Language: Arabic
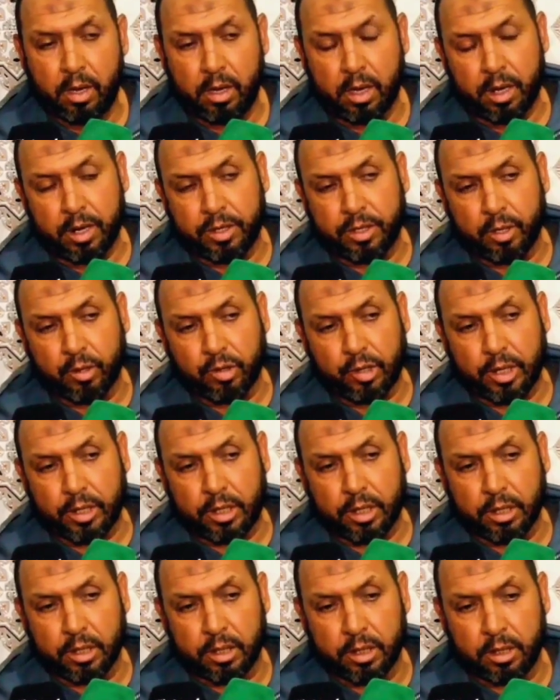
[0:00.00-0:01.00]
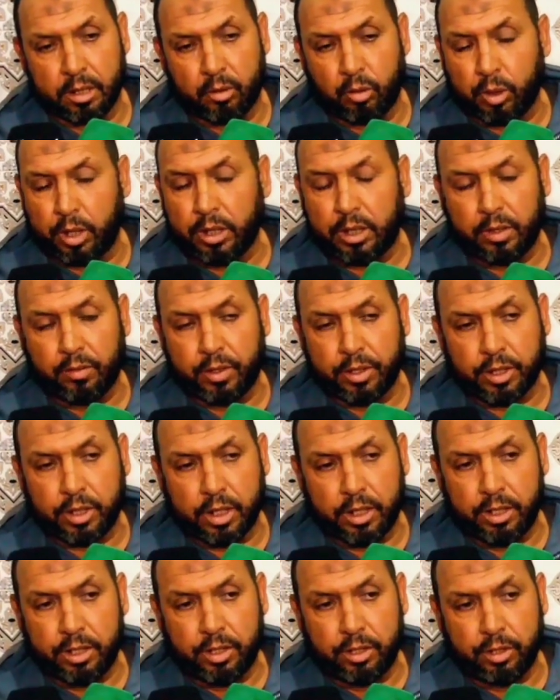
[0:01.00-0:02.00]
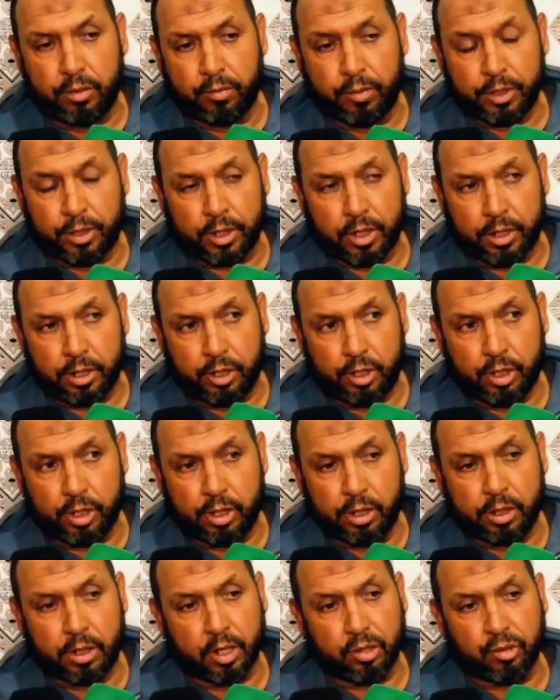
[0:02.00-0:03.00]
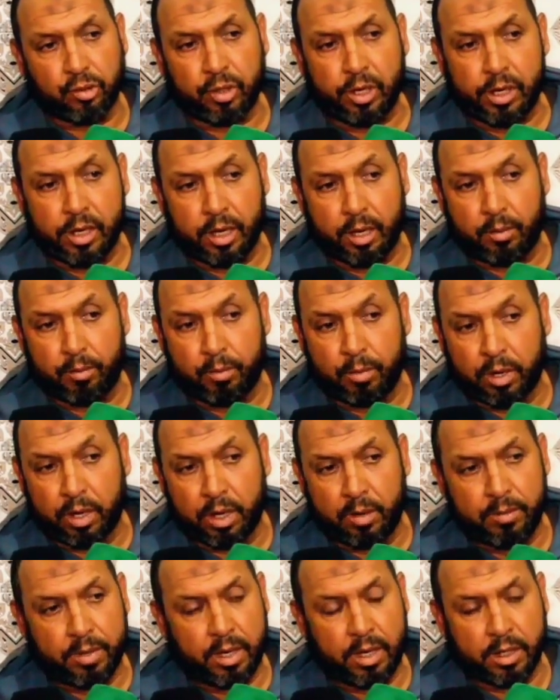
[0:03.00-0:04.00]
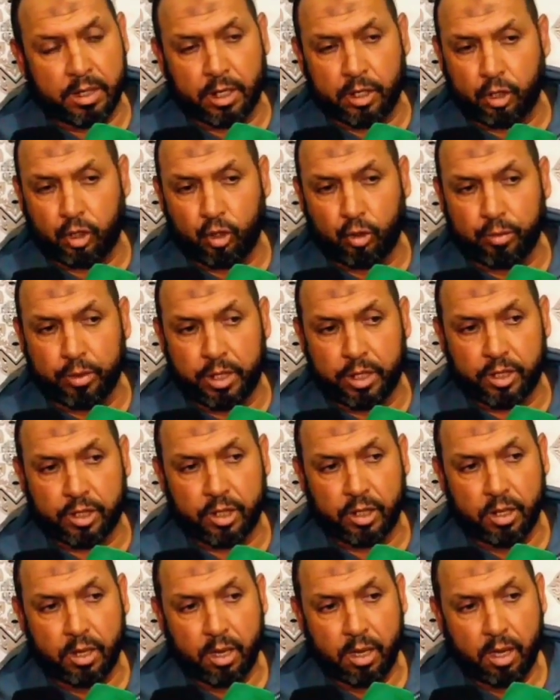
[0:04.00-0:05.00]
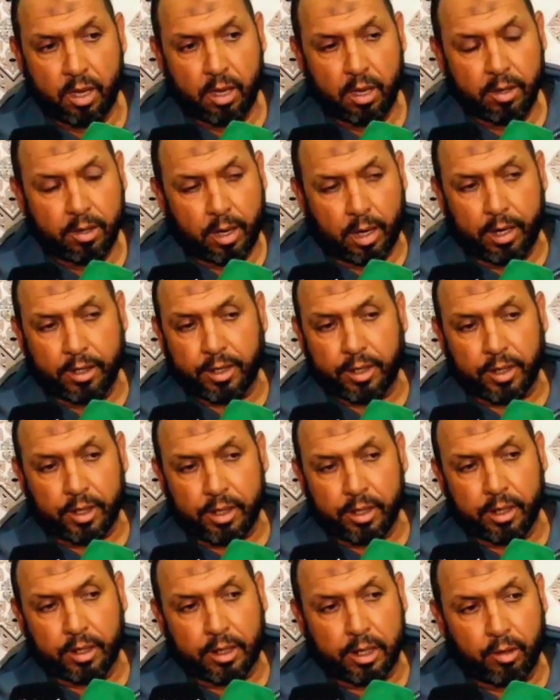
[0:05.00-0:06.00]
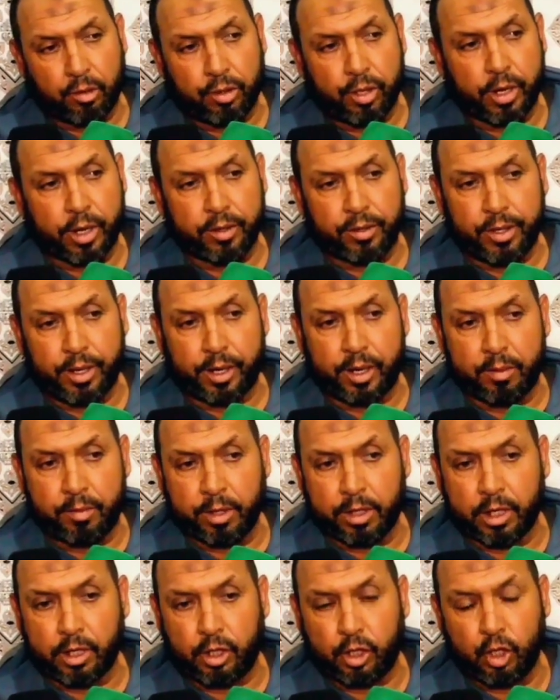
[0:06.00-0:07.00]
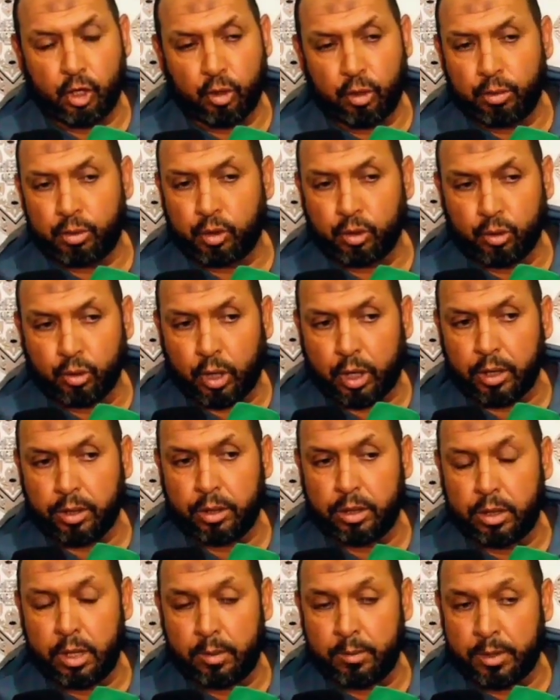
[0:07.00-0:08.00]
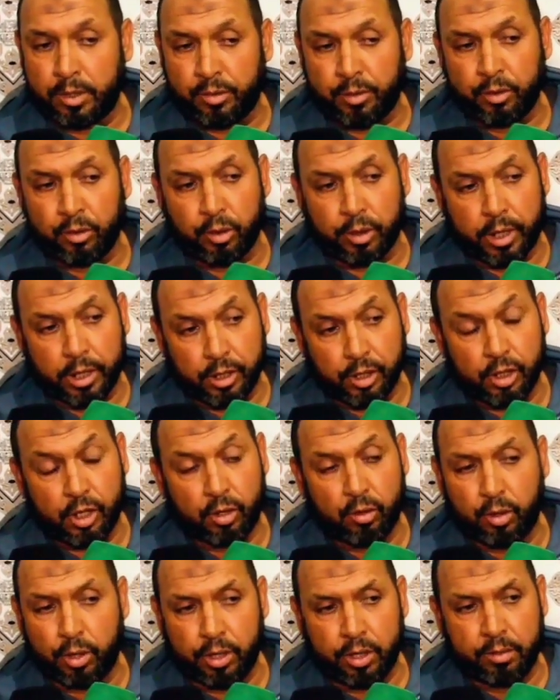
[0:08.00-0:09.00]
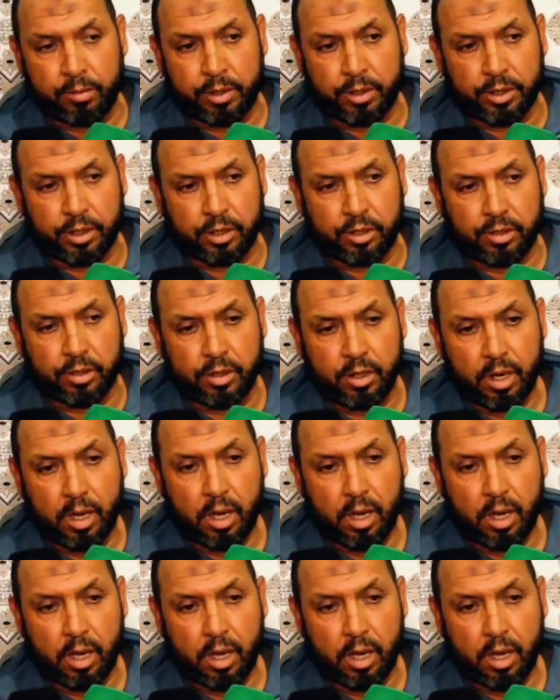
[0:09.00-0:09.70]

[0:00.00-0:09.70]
يعني توصلت الوقيته آه، فاش فاش كتجي كتصوني ليها امها ما كتجاوبهاش عيطت عليا قالت لي ودي راه الدريه ما كتجاوبش وخدامه سويتو راه جا وهي ما جاتش